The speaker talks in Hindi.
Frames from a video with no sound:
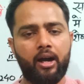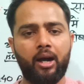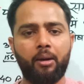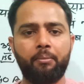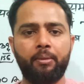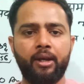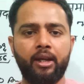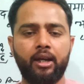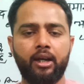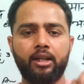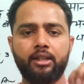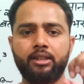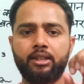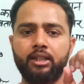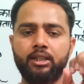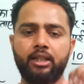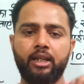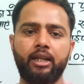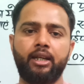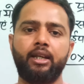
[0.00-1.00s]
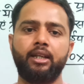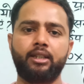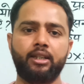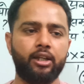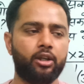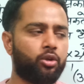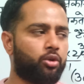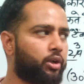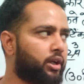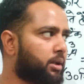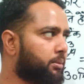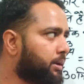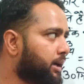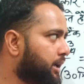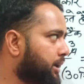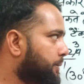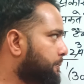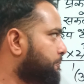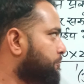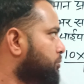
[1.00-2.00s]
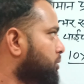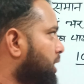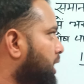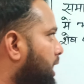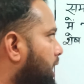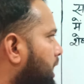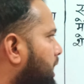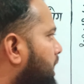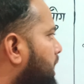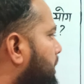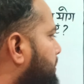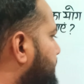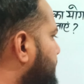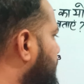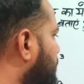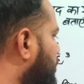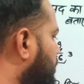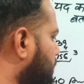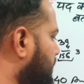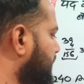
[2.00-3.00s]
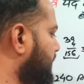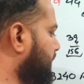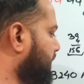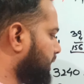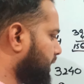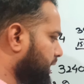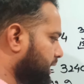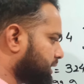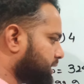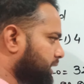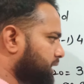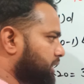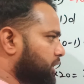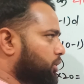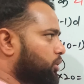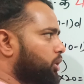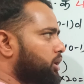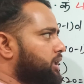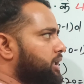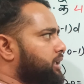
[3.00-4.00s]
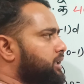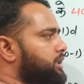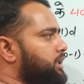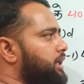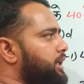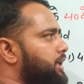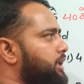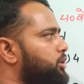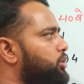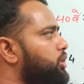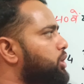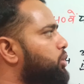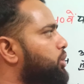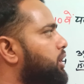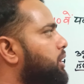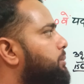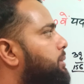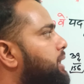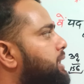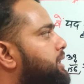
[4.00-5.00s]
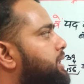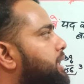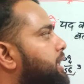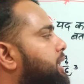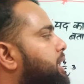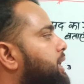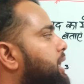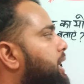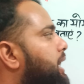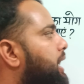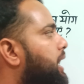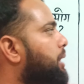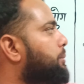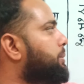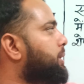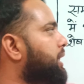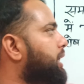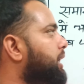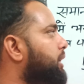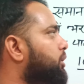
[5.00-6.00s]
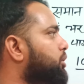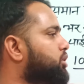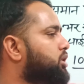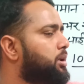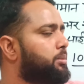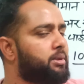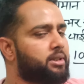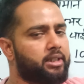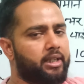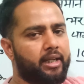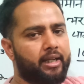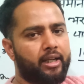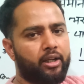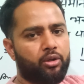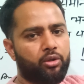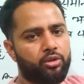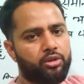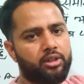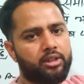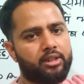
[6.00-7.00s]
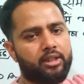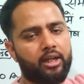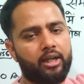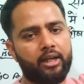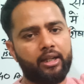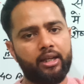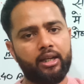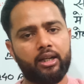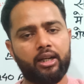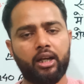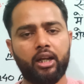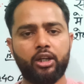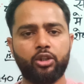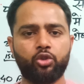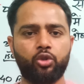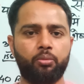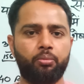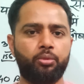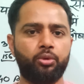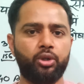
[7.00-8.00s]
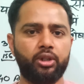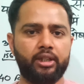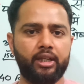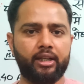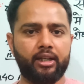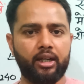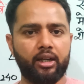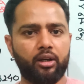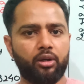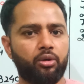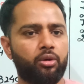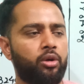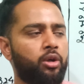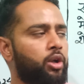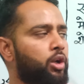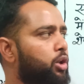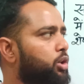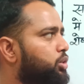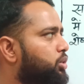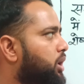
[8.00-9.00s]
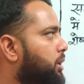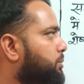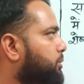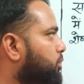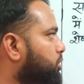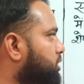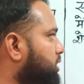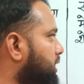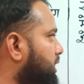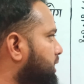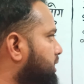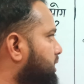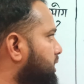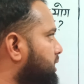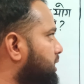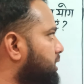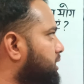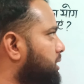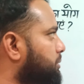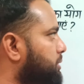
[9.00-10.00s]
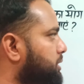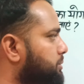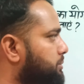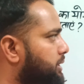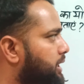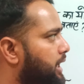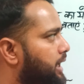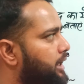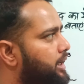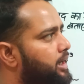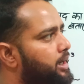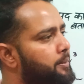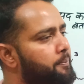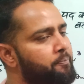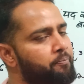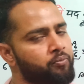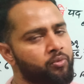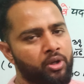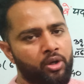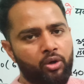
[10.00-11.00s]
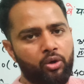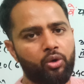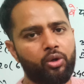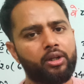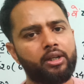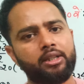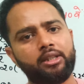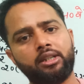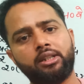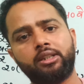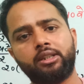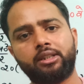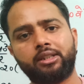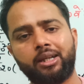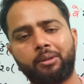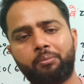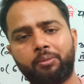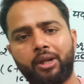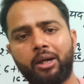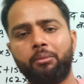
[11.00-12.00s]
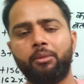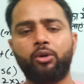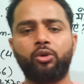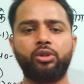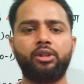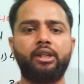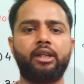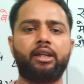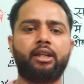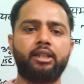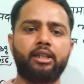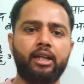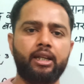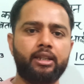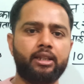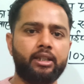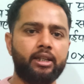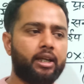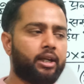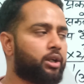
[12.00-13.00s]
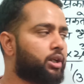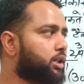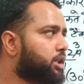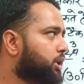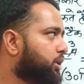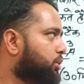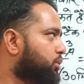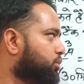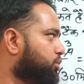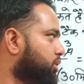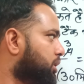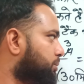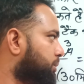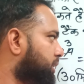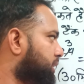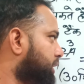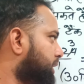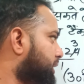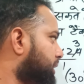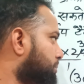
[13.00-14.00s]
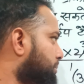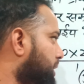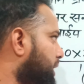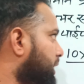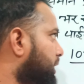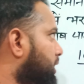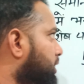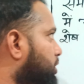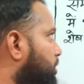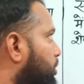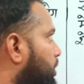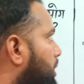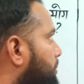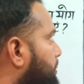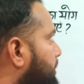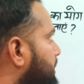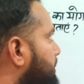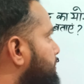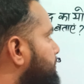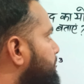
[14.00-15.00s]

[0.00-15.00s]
आपने अच्छे तरीके से इनको एक बार अगर आप नोट नहीं करना चाहते कोई दिक्कत नहीं है तो इनको एक बार देखना है आपने और समझने की कोशिश करनी है क्लास को पूरी देखा करो तो आपको सही अच्छे से समझ में आएगा और किसी चैप्टर में कोई दिक्कत रहती है किसी क्वेश्चन में जैसे मान कर चलो आप